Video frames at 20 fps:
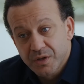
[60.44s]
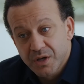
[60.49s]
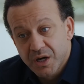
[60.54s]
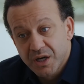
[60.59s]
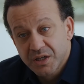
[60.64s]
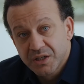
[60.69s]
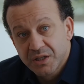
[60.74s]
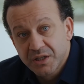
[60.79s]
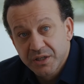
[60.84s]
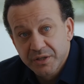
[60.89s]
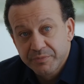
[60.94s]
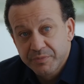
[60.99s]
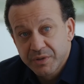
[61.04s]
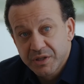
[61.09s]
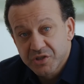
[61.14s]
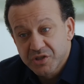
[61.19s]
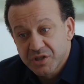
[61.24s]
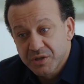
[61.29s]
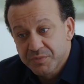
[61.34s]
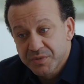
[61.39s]
Ailelerin
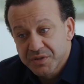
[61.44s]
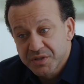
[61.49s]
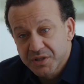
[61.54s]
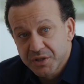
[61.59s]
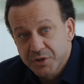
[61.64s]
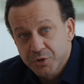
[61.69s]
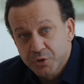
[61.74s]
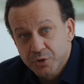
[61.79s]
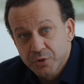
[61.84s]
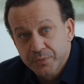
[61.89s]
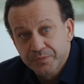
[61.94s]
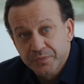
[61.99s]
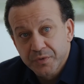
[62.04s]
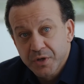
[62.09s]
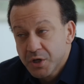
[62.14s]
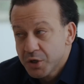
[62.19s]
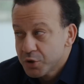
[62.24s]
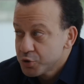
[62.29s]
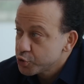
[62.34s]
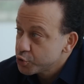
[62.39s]
bilinçlenmesi gerekiyor.
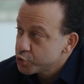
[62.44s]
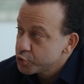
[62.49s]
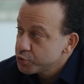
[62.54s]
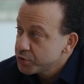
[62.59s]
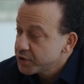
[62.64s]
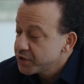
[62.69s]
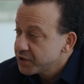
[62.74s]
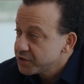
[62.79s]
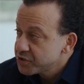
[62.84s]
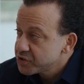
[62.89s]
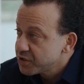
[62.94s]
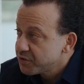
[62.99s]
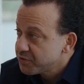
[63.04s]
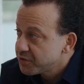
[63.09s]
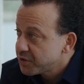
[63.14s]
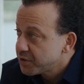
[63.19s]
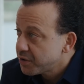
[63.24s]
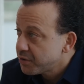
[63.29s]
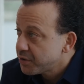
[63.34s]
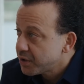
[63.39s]
Çocuğuna yanlış
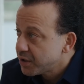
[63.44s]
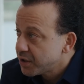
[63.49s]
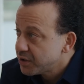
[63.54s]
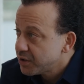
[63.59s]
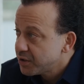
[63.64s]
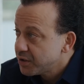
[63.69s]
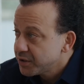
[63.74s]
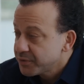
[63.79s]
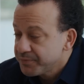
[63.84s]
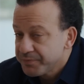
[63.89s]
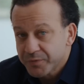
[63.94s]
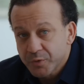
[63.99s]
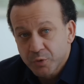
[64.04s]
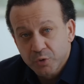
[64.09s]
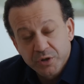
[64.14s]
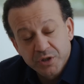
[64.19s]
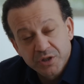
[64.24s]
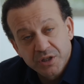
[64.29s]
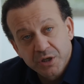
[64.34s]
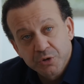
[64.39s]
davranan aileler
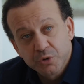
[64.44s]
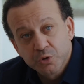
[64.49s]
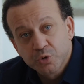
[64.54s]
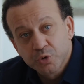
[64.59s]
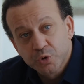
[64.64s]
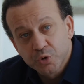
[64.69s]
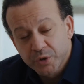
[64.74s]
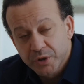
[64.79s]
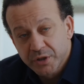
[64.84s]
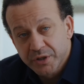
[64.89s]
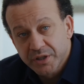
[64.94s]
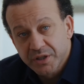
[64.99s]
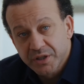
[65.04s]
olayı daha kötü noktalara